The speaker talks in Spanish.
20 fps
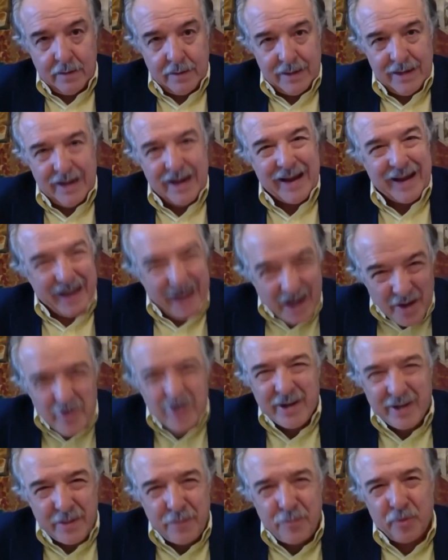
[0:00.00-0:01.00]
que la
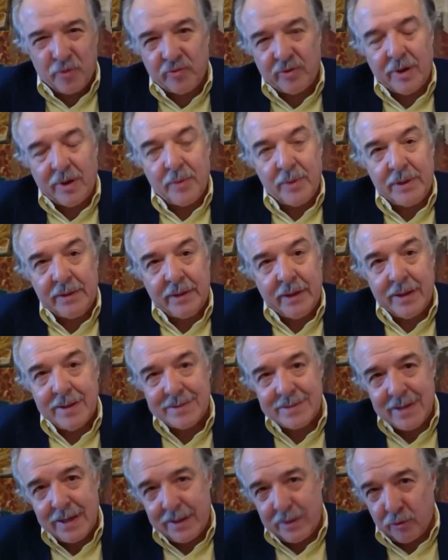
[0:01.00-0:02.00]
grave responsabilidad de
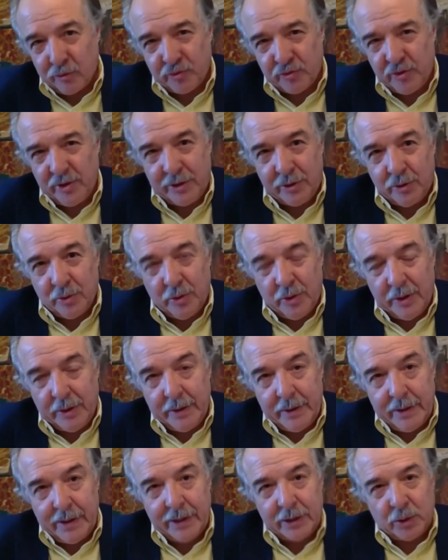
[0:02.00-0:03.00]
ese genocidio
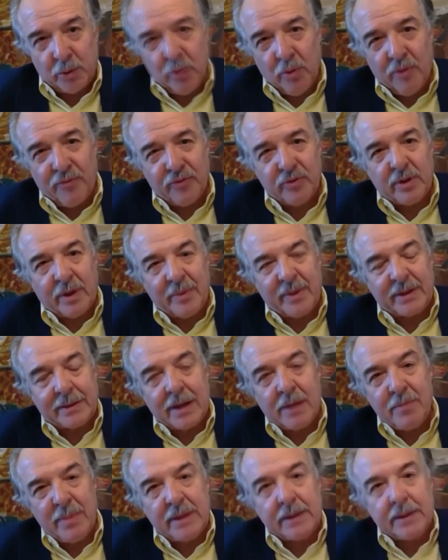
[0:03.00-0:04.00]
estuvo
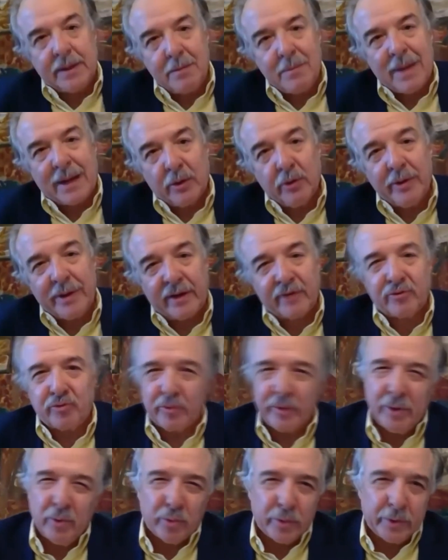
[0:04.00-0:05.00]
fundamentalmente en manos de
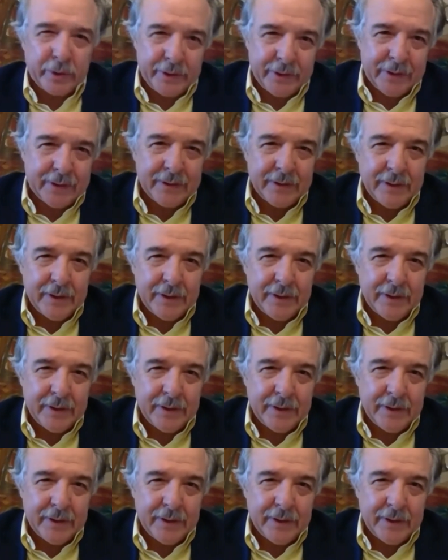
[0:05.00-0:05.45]
Naciones Unidas.